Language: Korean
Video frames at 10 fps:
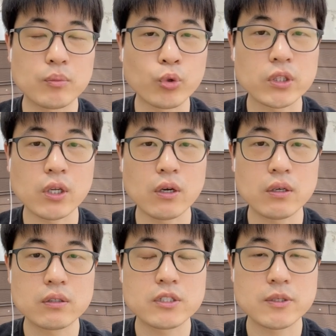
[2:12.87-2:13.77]

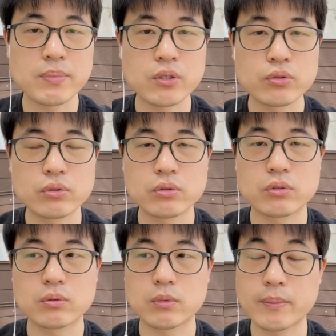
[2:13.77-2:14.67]
모니터, CPU,
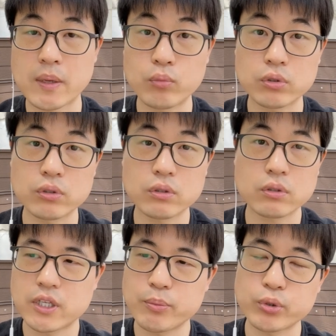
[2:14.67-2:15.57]
뭐 메인보드,
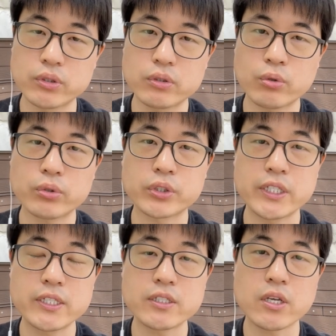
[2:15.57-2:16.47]
키보드 이런 것들을
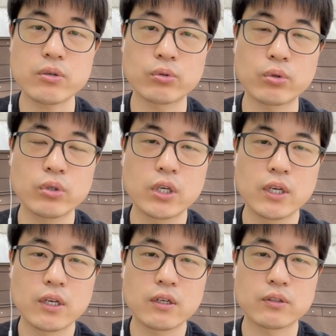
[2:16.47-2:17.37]
일체형으로
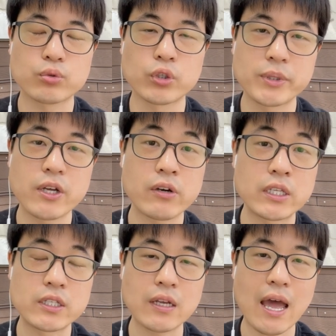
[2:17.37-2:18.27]
조립이 되어
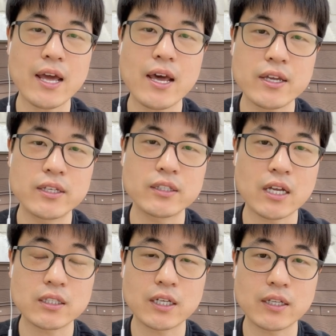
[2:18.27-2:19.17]
있는 하나의
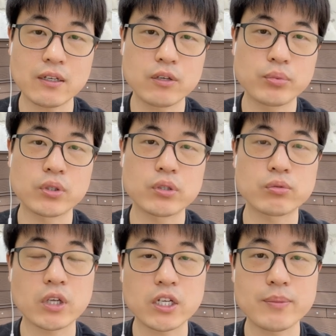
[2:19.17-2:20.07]
단일화된 컴퓨터를
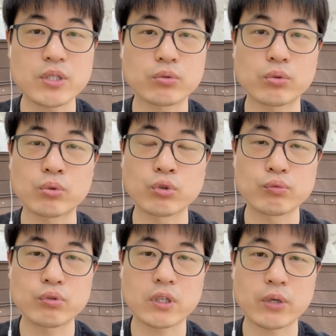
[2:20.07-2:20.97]
우리가 일반적으로
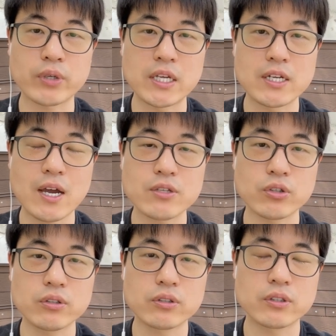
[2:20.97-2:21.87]
노트북이라고 얘기를
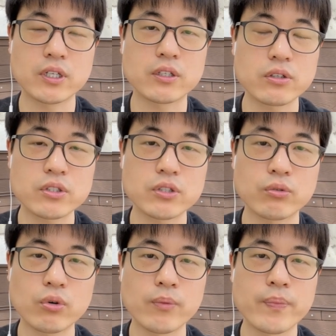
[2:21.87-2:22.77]
하죠. 네, 그런
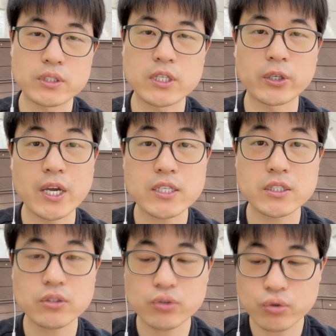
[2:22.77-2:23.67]
식으로
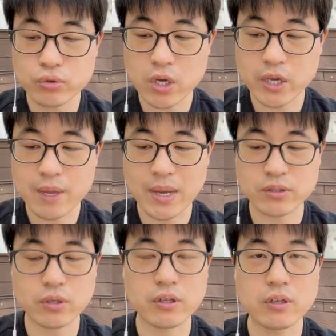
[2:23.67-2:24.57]
정해진 규격에
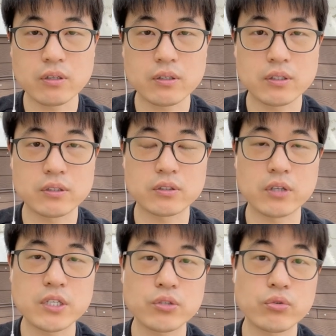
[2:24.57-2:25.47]
맞춰서 그
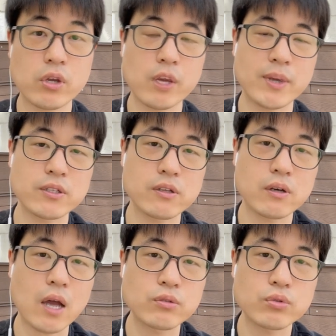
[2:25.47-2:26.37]
정해진 규격에 맞춰서
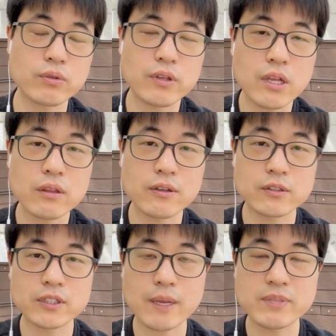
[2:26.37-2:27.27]
각종
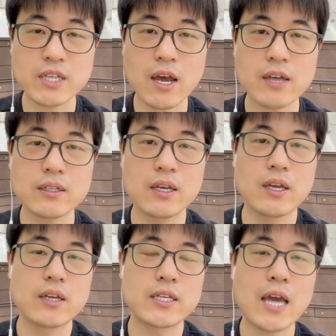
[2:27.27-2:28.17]
센서를 탑재한
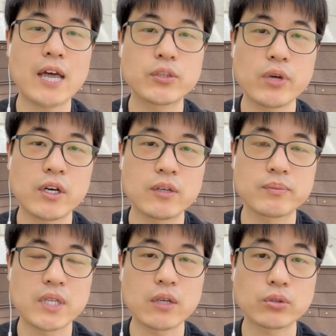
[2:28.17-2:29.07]
이 하드웨어,
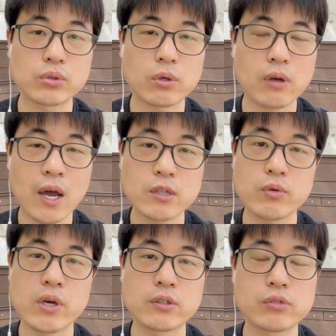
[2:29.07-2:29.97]
비행 컨트롤러
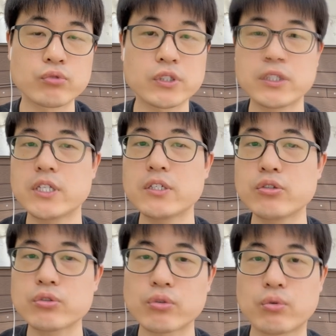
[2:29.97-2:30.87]
하드웨어를 우리는
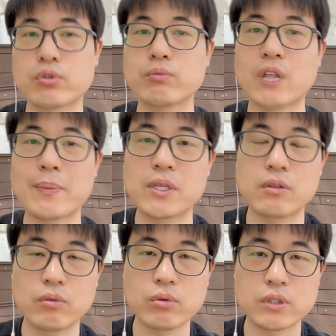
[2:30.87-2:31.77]
일률적으로 전부 다
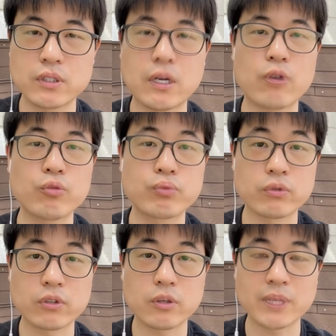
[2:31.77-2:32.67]
픽스호크라고
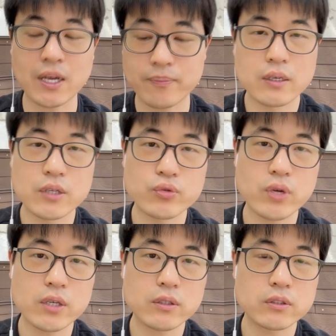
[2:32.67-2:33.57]
부르는 겁니다.
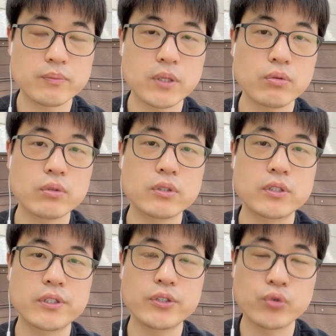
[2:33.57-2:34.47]
중앙견는
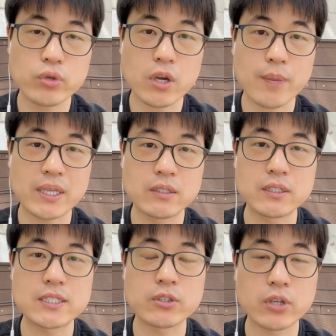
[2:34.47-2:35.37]
픽스호크의 규격에 맞는
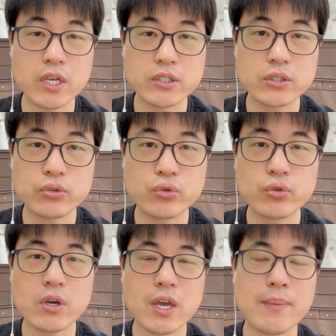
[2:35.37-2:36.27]
이 정해진
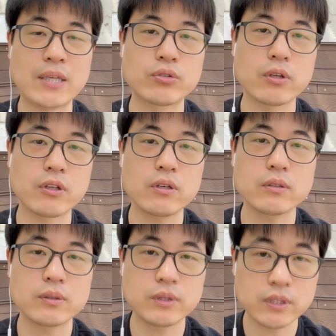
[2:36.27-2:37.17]
규격에 맞춰서
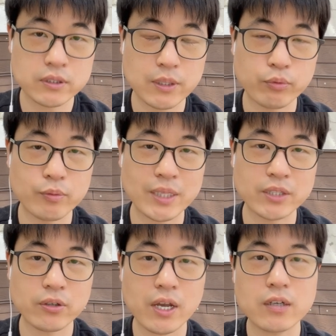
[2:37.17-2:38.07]
제품을
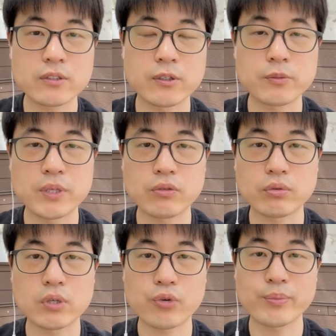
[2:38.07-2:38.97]
만들어야 그걸
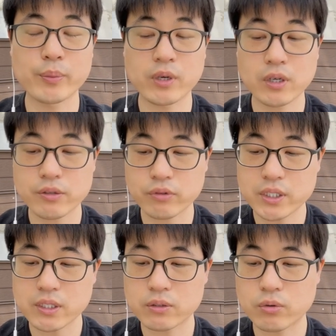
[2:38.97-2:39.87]
픽스호크라고 명명을 할 수가
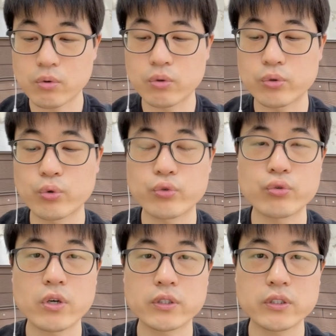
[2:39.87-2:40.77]
있다는 거고 이
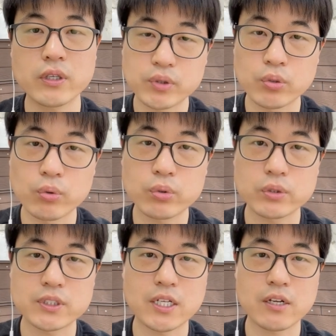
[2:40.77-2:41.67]
규격은
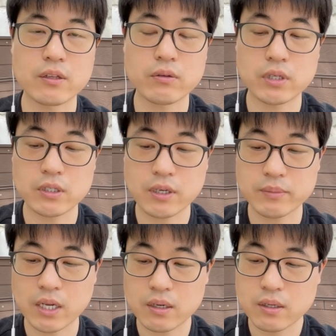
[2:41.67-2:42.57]
드론코드 재단에서 관리를
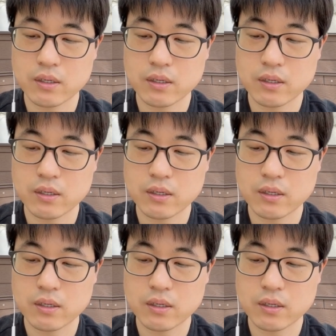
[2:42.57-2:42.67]
합니다.